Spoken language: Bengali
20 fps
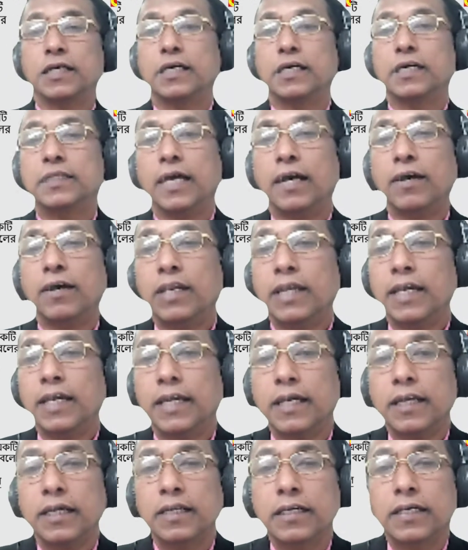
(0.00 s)
তাহলে
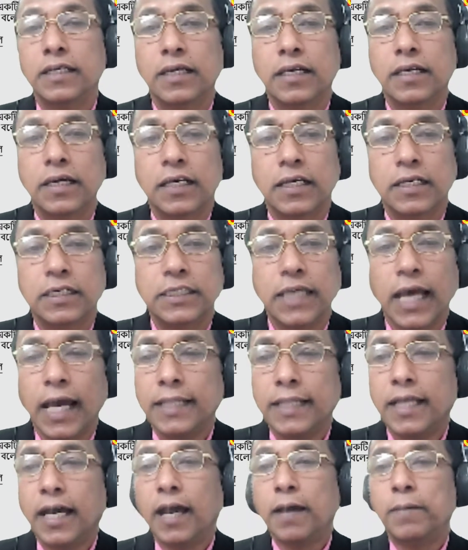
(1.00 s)

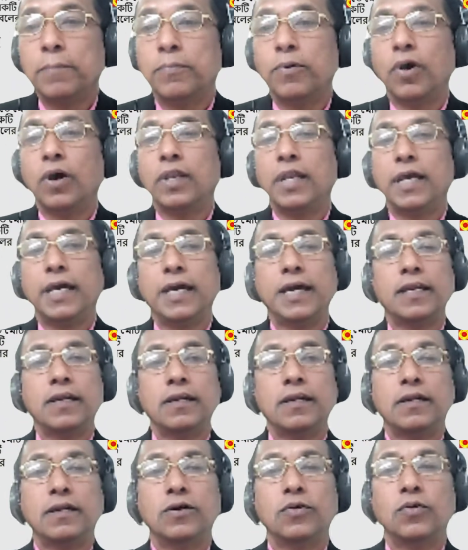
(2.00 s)
সাদা বলের
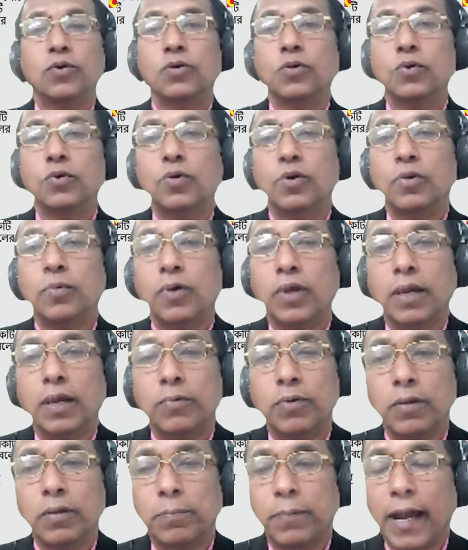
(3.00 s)
অনুকূল
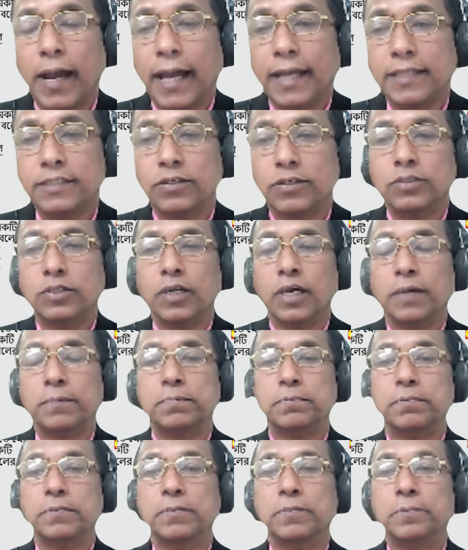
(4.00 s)
ফলাফল পাঁচ অথবা
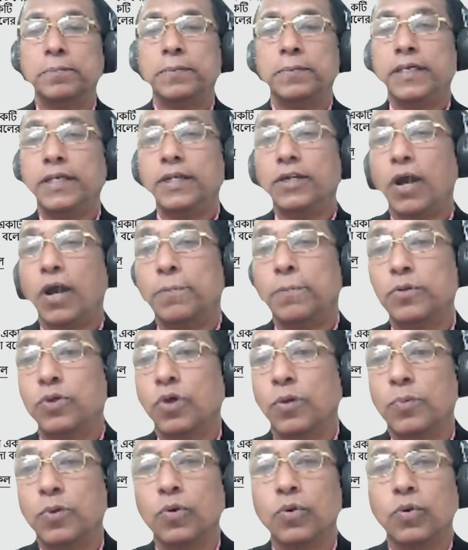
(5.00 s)
পি অফ
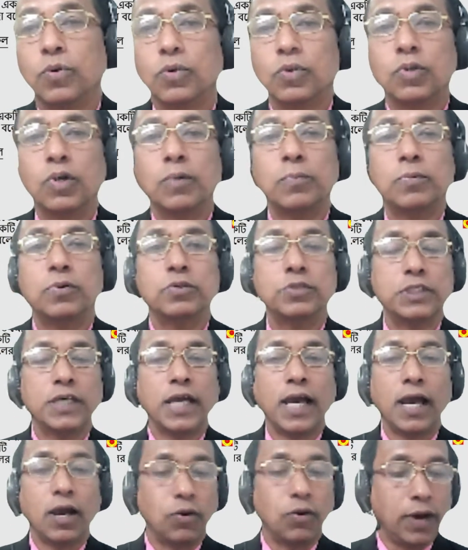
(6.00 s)
ডব্লু ডব্লু
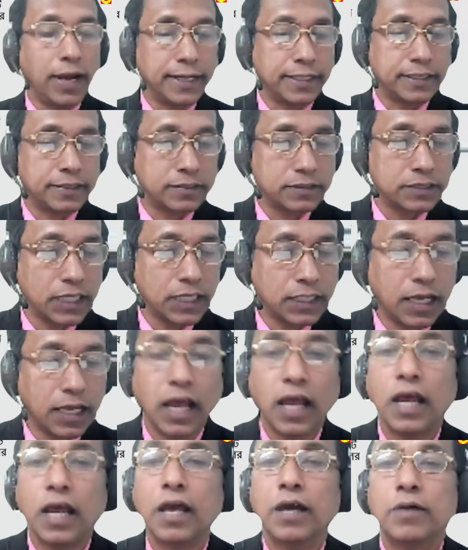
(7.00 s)
দিয়া হোয়াইট সাদা
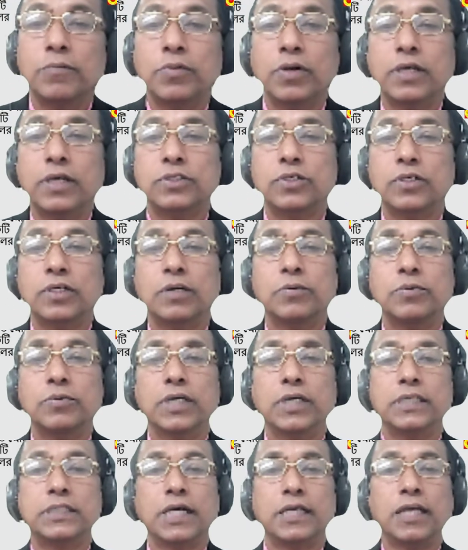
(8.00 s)
বলের সংখ্যা
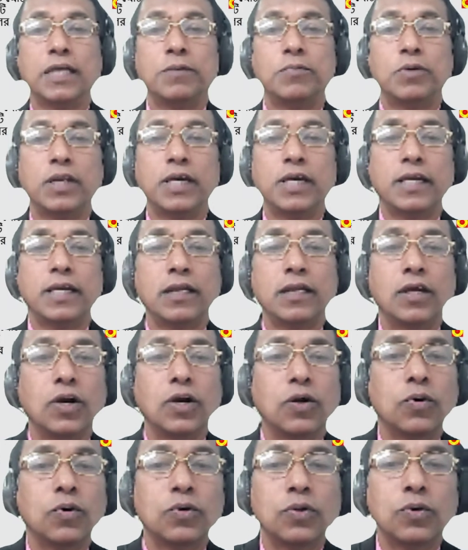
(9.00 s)
বোঝায় সাদা বলের
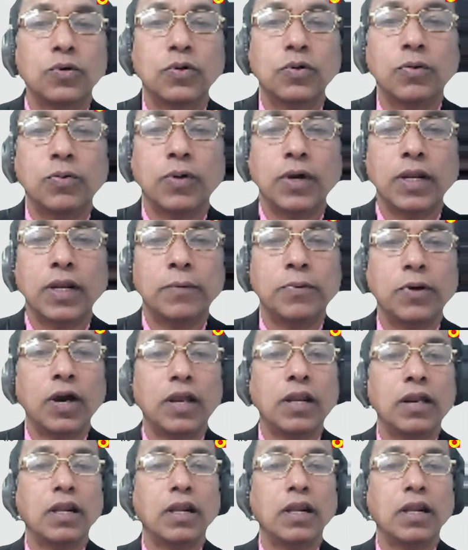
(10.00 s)
অনুকূল ফলাফল